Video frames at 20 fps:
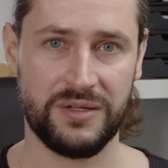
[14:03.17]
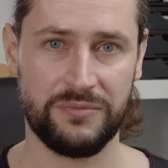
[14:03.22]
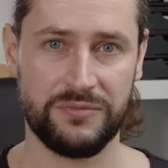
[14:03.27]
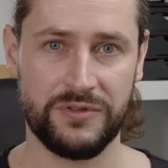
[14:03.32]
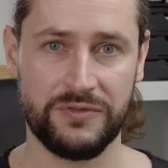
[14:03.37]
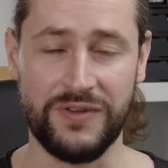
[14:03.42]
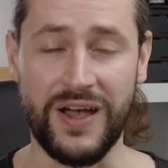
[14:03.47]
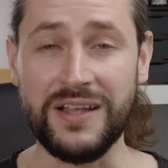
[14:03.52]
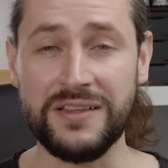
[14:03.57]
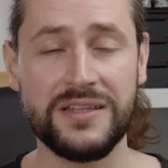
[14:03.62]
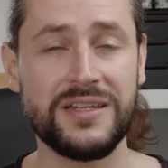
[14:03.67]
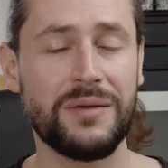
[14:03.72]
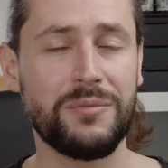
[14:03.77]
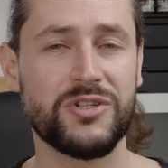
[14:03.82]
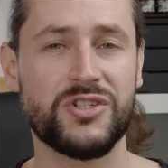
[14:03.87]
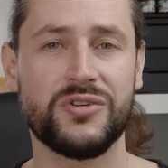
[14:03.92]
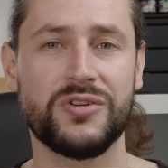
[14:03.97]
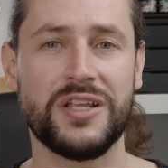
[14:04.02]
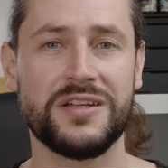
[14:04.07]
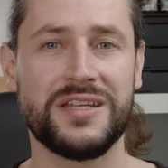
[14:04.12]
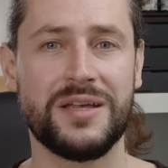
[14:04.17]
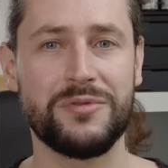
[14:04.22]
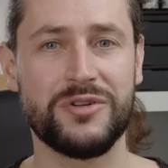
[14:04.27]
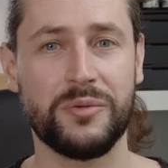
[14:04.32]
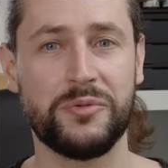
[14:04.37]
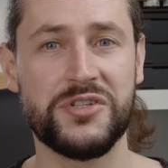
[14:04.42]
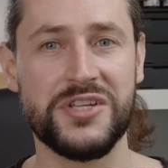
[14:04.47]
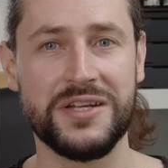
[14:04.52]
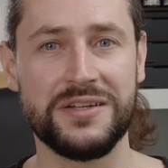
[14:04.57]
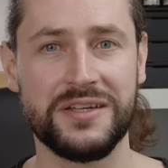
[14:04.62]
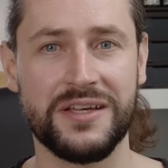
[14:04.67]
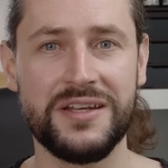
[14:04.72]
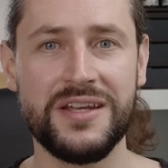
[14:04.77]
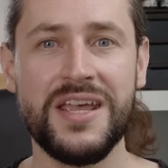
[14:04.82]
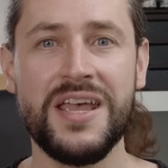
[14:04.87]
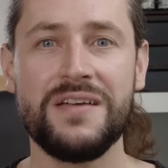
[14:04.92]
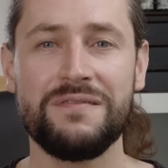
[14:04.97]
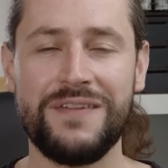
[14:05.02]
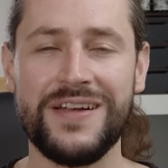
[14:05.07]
habt. Wart ihr damals schon in der Tabletop-Szene drin?